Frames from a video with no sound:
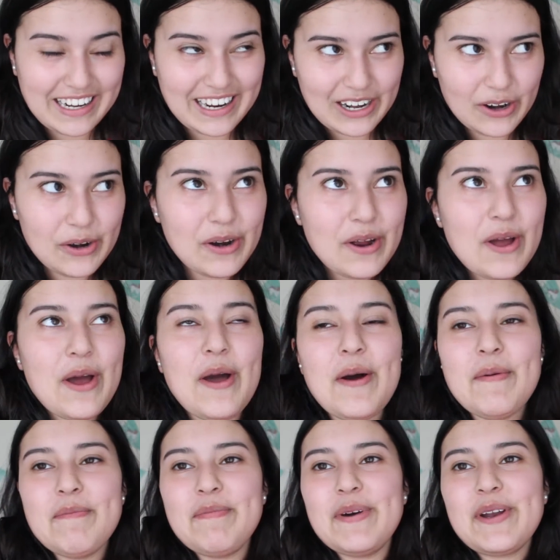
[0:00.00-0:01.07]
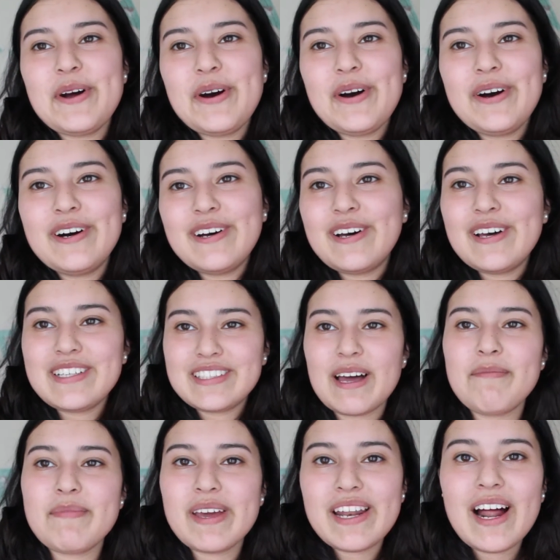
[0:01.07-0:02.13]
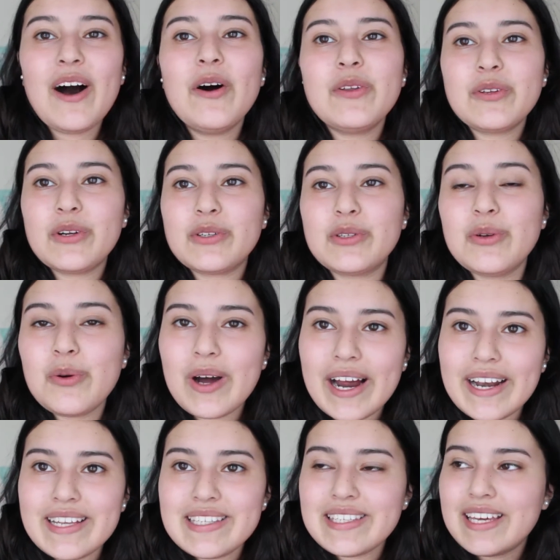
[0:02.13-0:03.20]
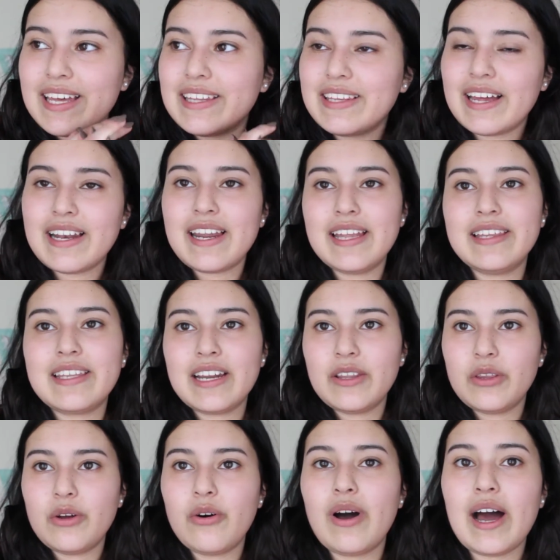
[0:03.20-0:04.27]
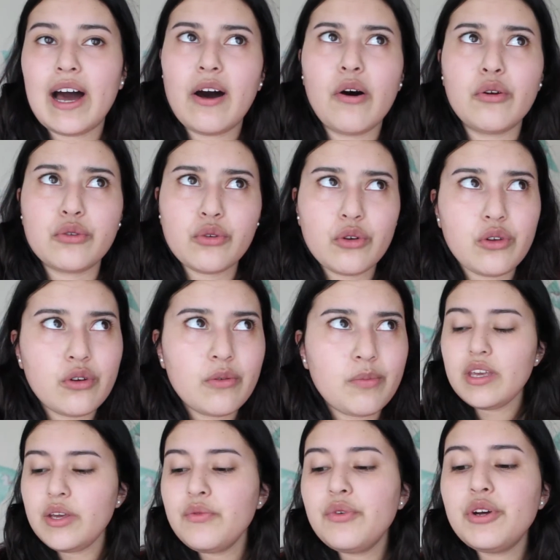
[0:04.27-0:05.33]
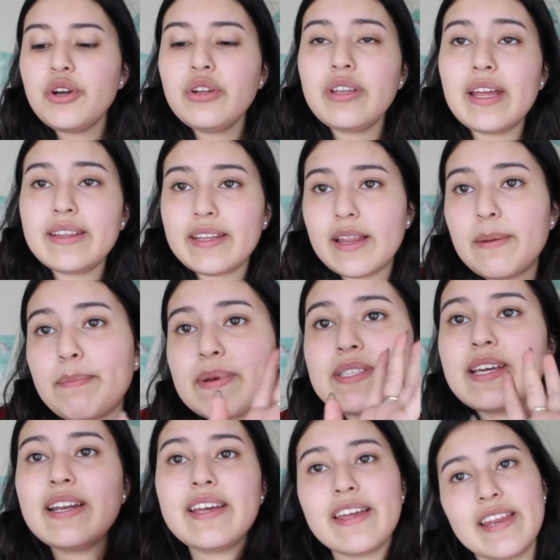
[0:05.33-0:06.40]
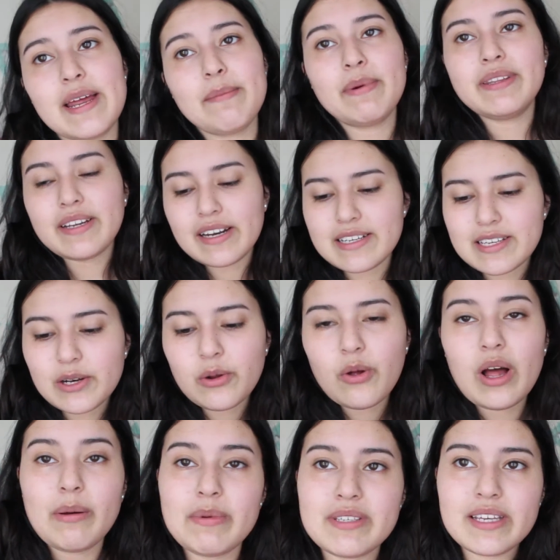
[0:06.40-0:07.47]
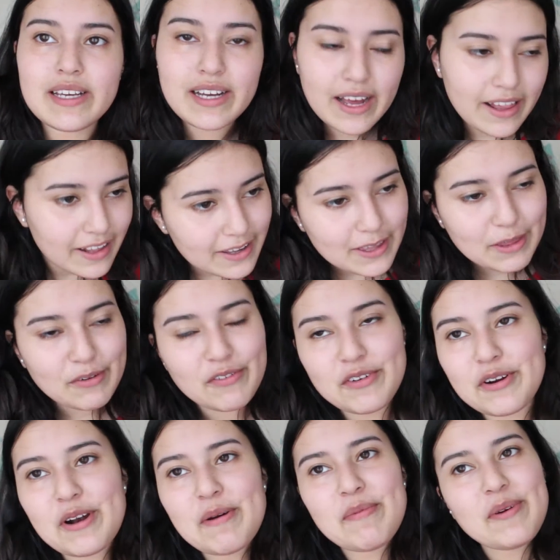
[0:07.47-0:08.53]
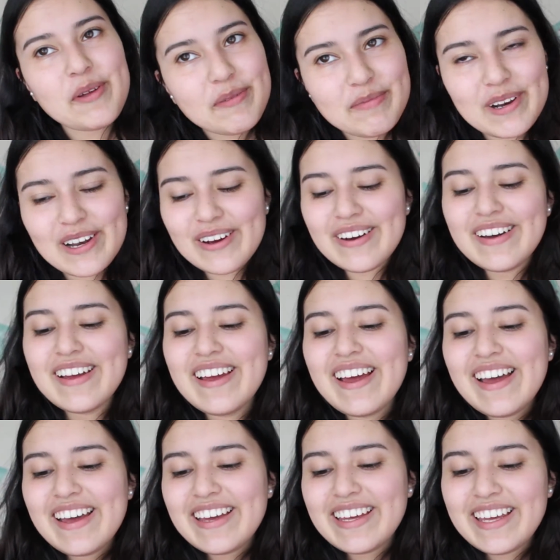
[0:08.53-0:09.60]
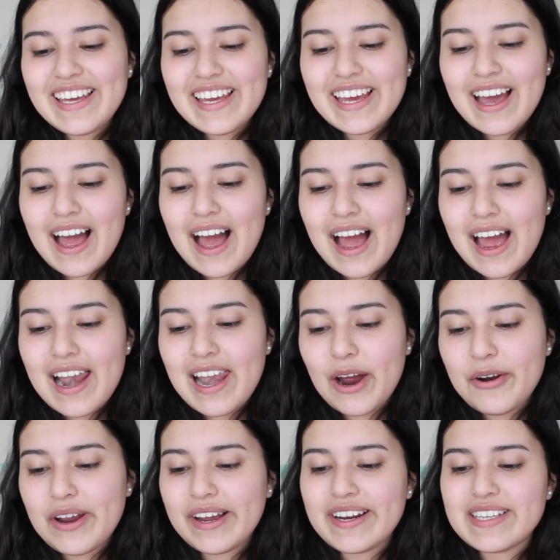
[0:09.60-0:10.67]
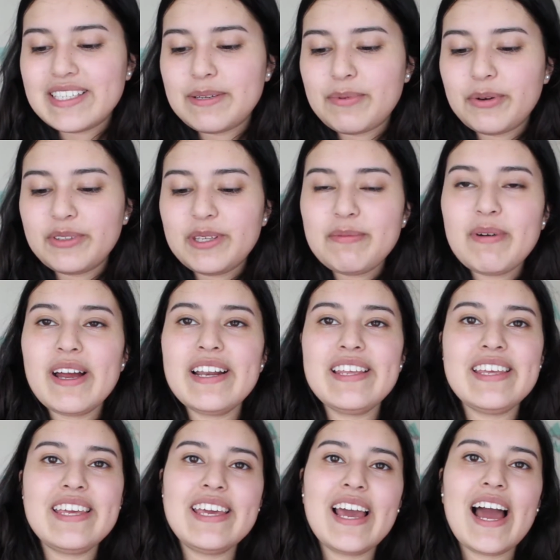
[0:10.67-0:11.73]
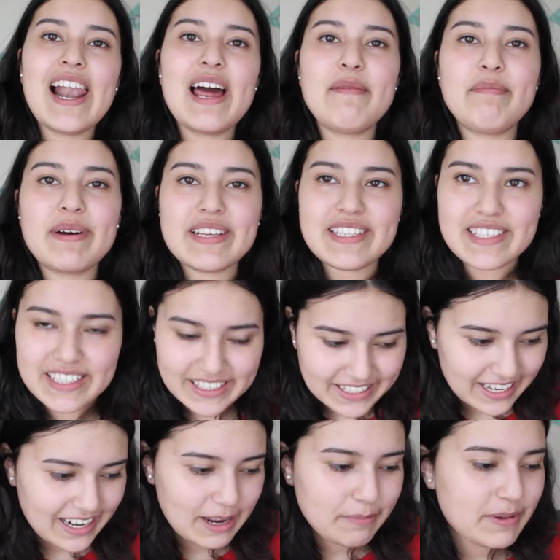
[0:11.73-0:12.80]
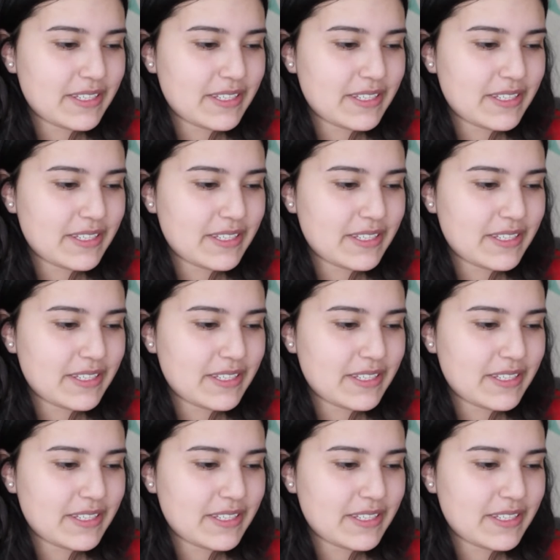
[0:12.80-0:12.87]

el calor, pero eh, también a otros lugares que están entrando a otoño. Y bueno, antes de empezar quería mandarle saludos a mis hijas, que volvieron a pedírmelo y a Laura Cristi y a La Pasita. La